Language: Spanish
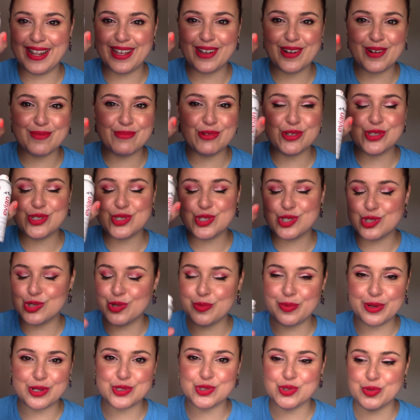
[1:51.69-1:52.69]
Es como
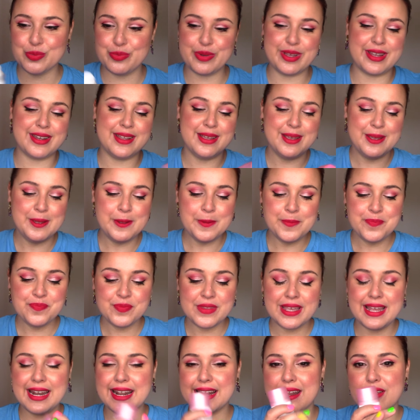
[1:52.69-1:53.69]
súper, súper
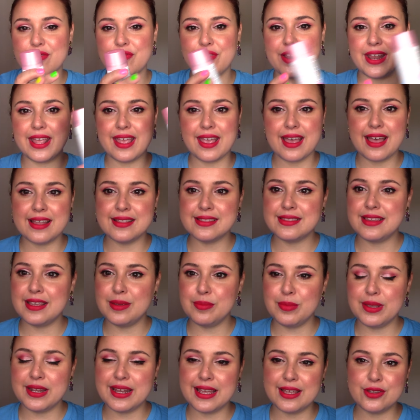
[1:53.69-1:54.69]
refrescante. Y
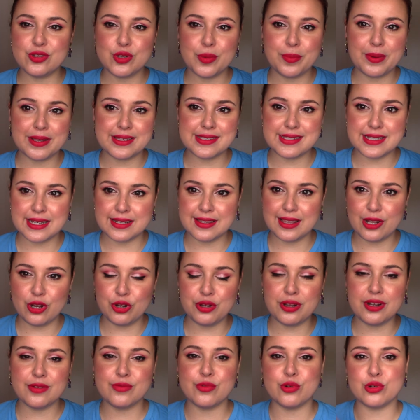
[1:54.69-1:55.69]
mira, esto para echártelo
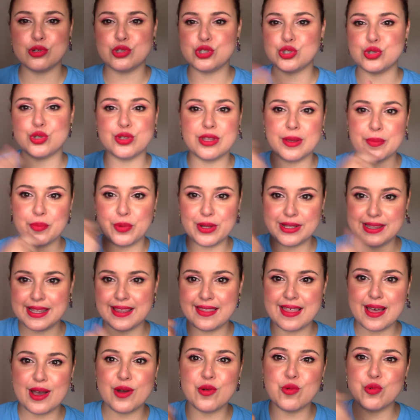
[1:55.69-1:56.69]
en el bolso. Después te
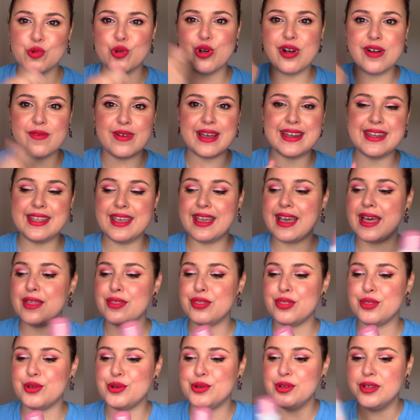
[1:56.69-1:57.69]
da unos
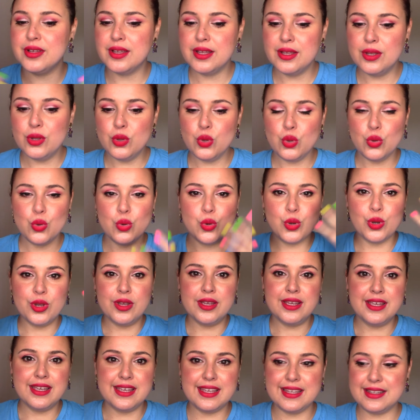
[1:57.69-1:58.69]
abanicazos
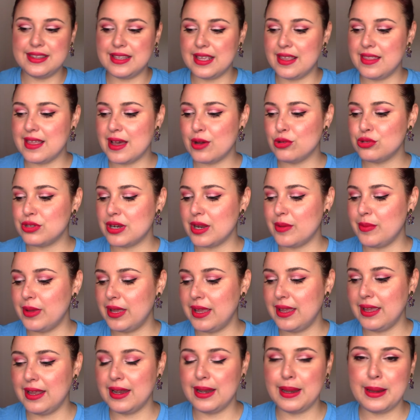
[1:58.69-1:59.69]
y te da otra
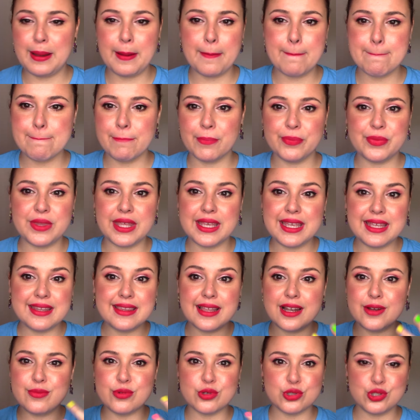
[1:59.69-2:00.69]
vez el... te
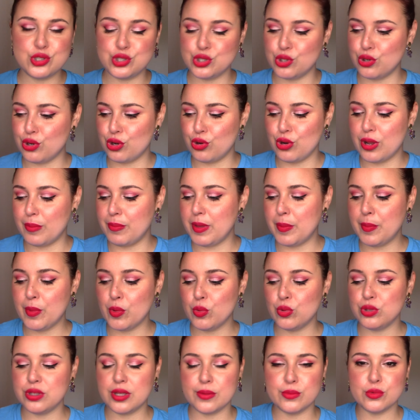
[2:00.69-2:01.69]
quita el bochorno. A mí me
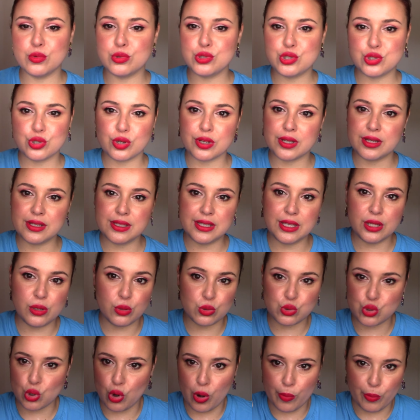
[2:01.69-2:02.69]
gusta mucho, ¿eh?
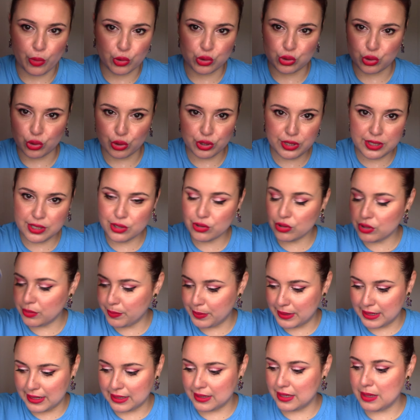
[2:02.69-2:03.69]
Incluso como tónico,
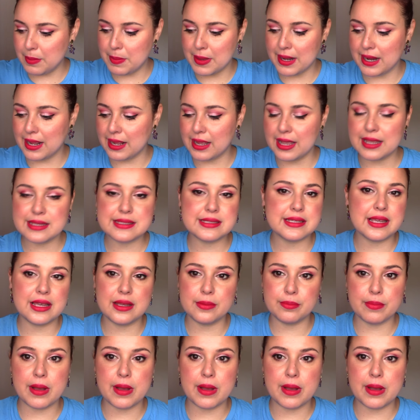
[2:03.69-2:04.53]
para aquí, para casa.